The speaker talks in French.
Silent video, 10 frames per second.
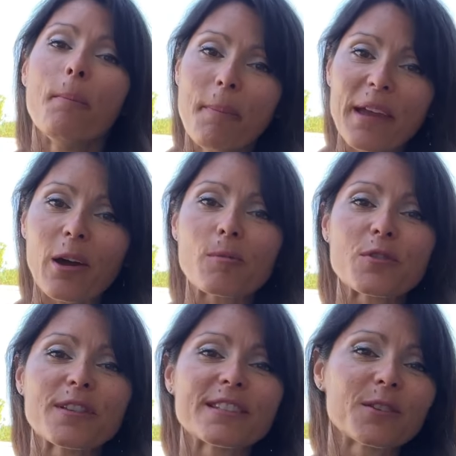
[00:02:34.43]
mais comme
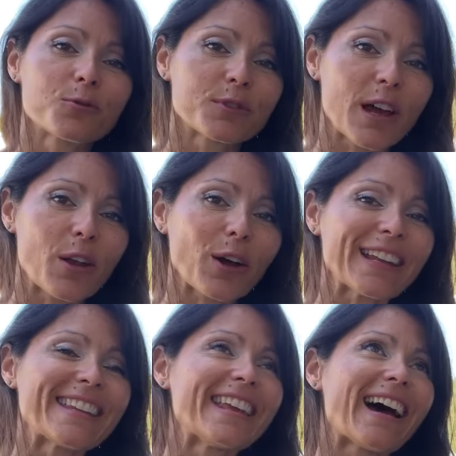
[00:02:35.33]
je disais tout à l'heure,
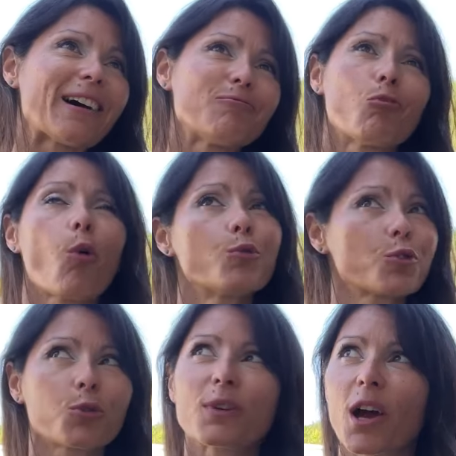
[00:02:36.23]
il y a
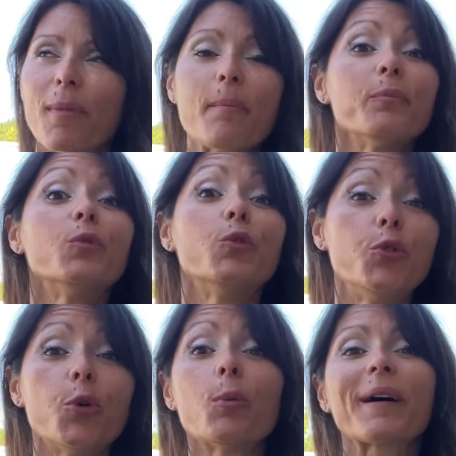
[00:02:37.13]
aujourd'hui quand même
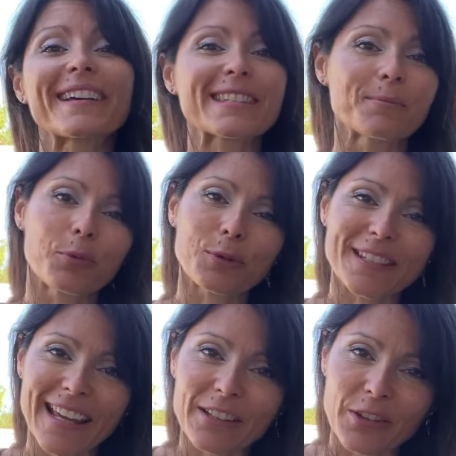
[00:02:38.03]
deux
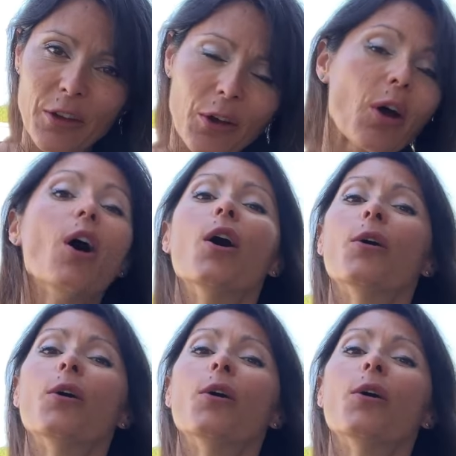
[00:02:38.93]
principaux acteurs,